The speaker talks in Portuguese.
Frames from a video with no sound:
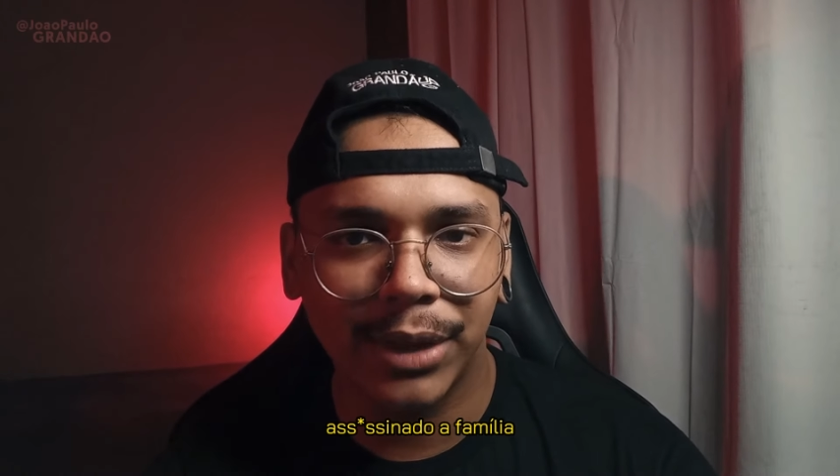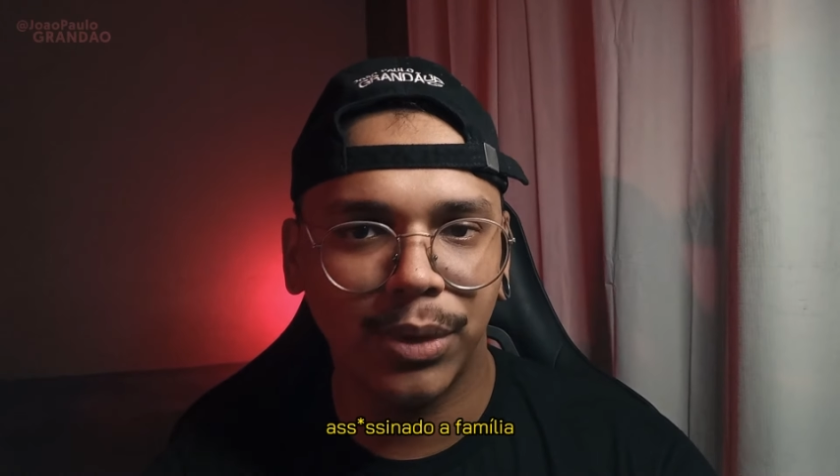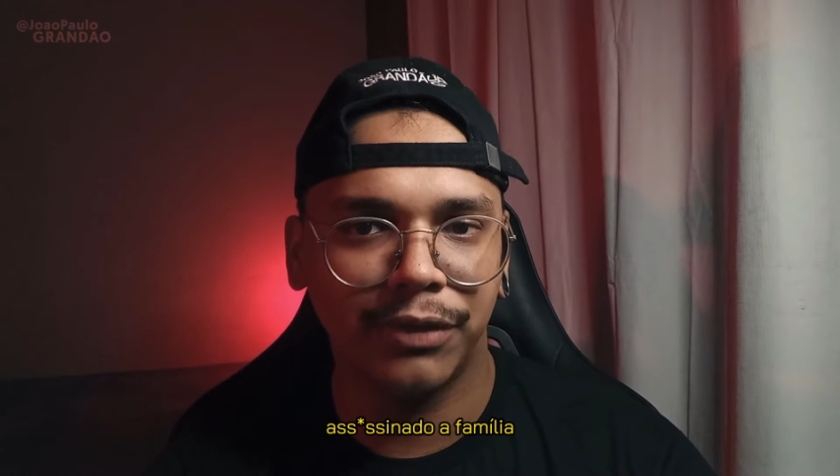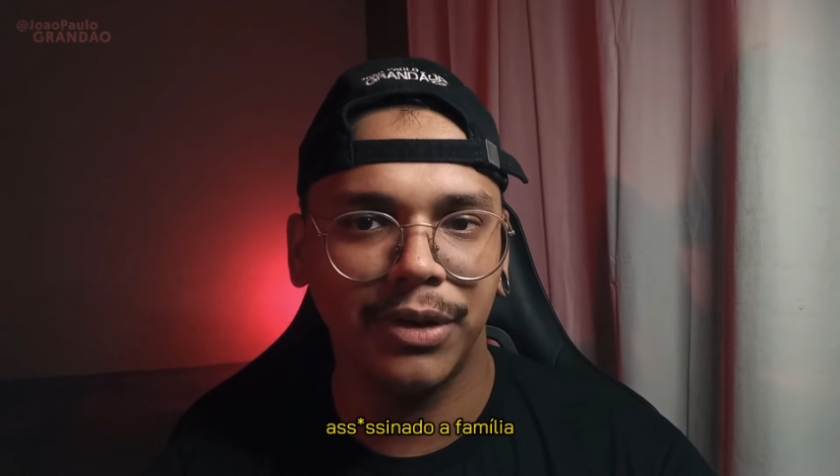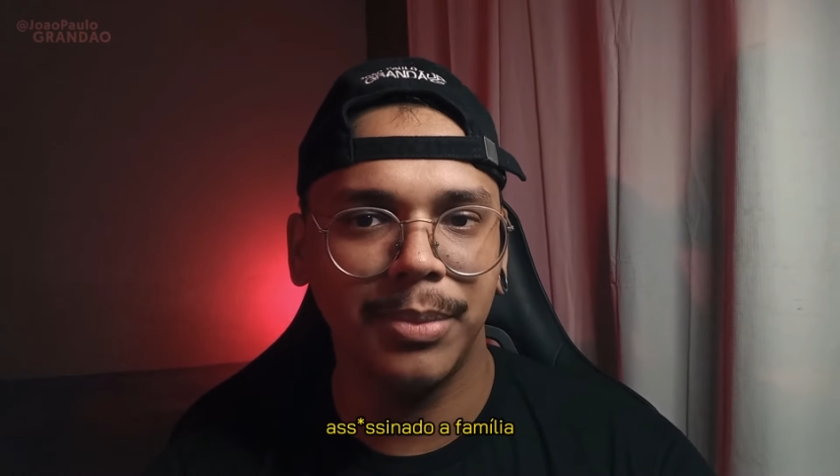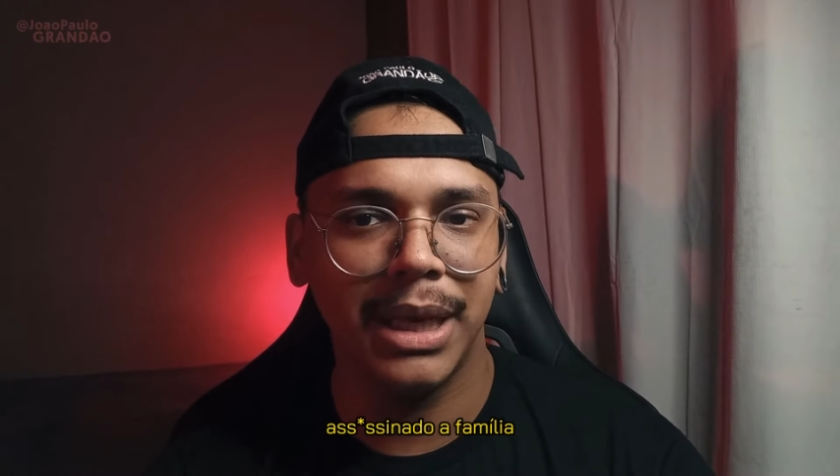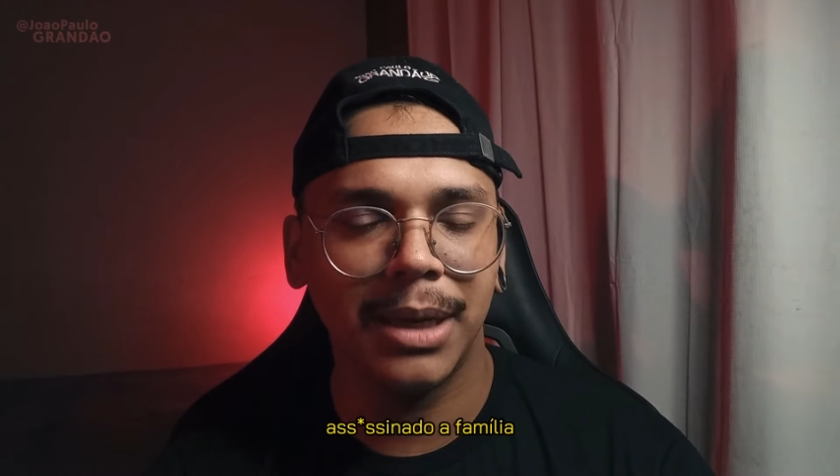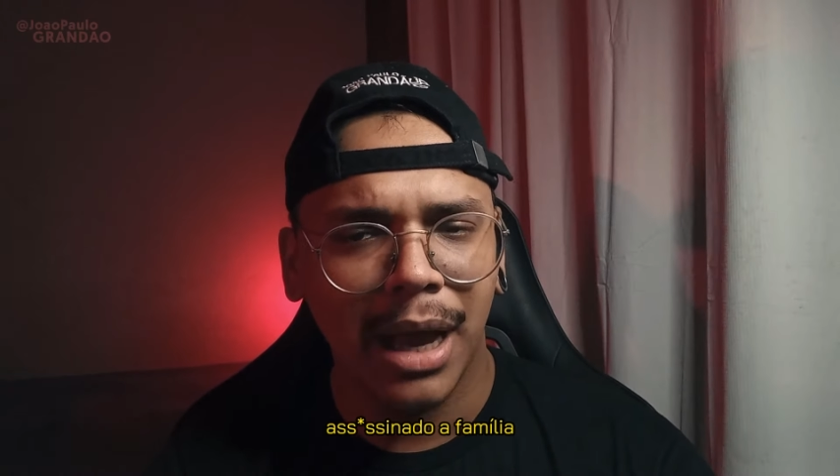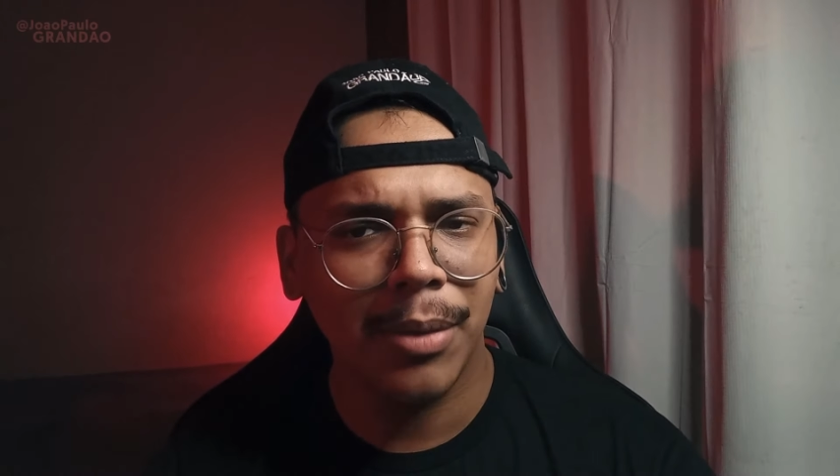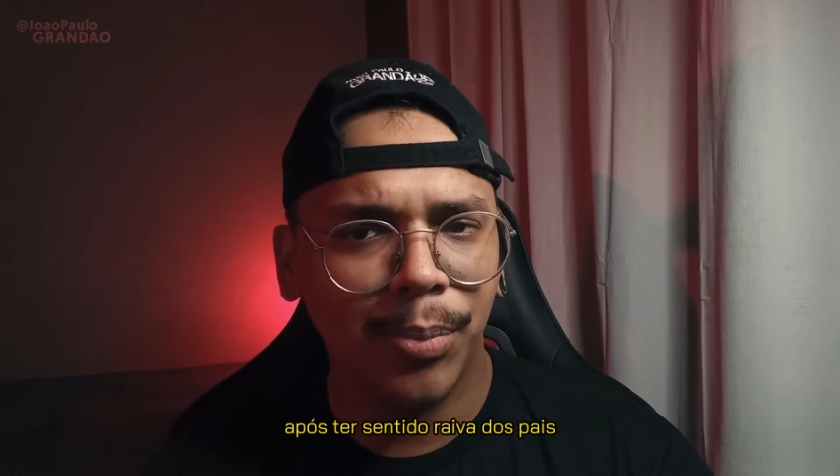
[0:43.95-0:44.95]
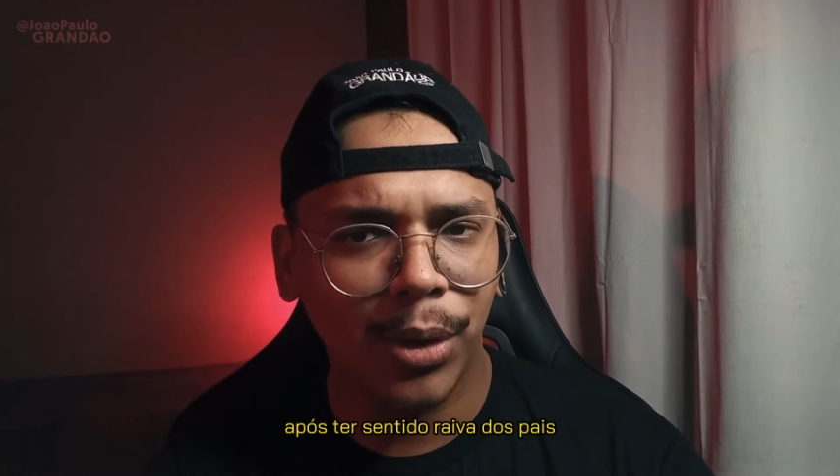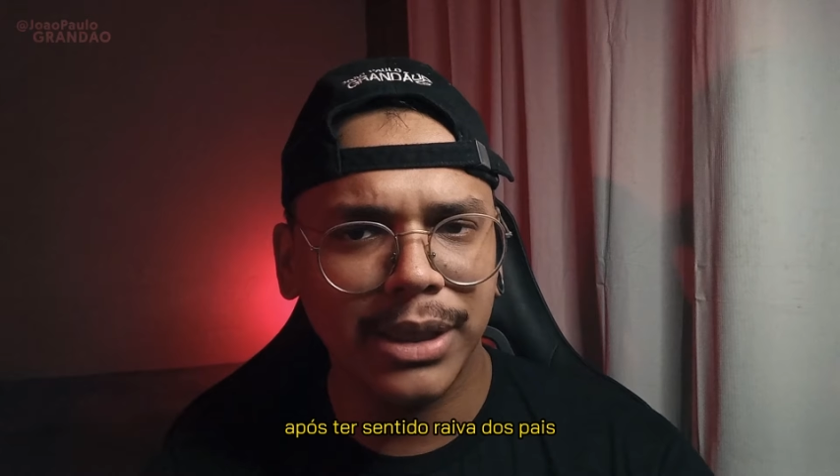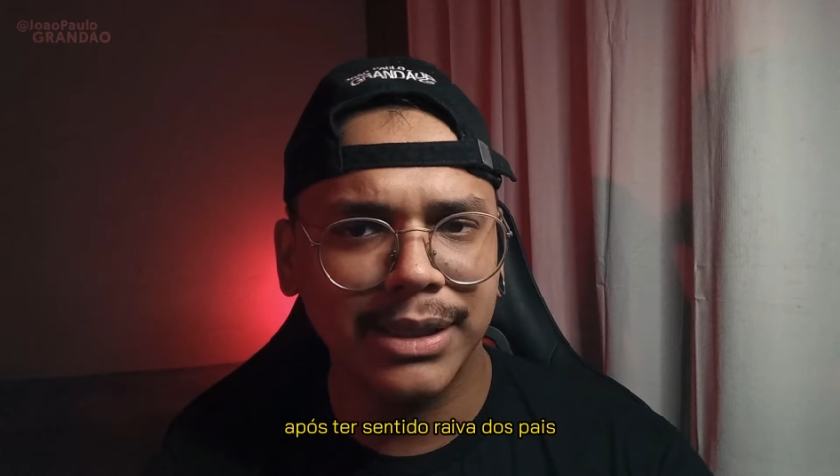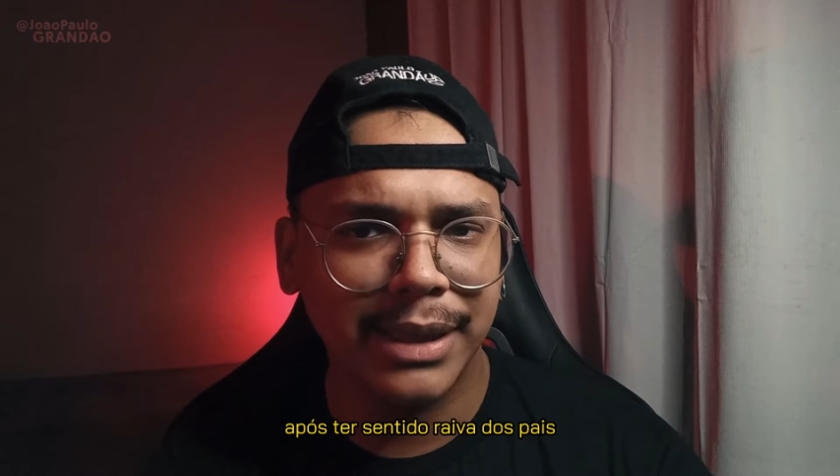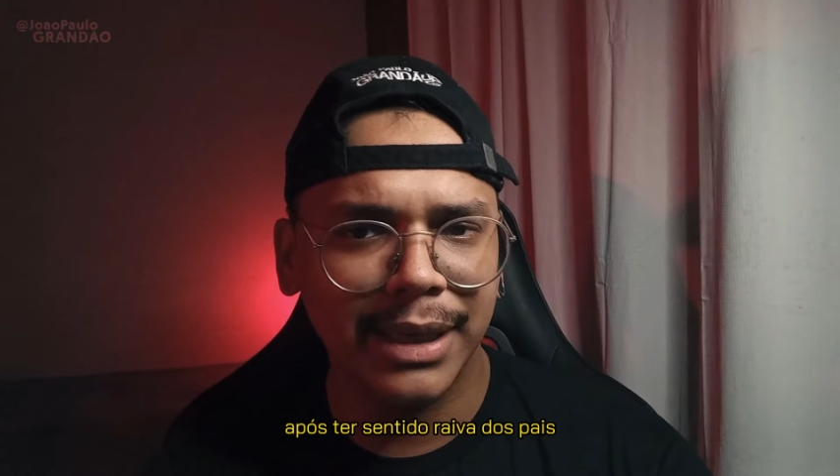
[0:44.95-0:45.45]
a família
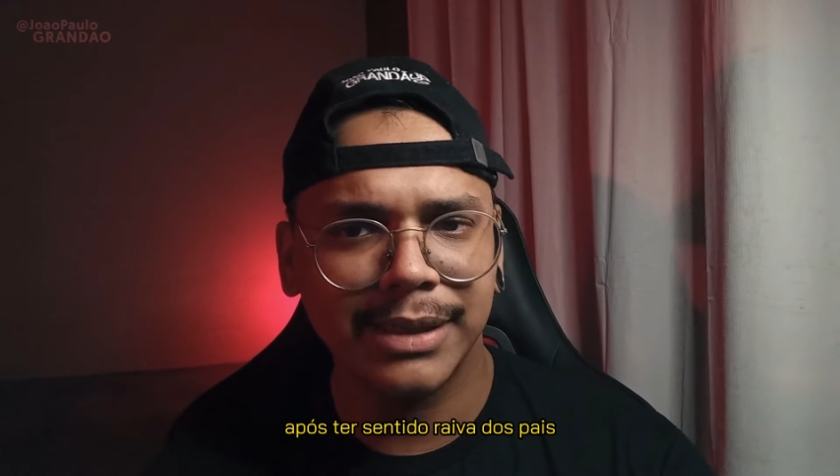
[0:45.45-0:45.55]
após ter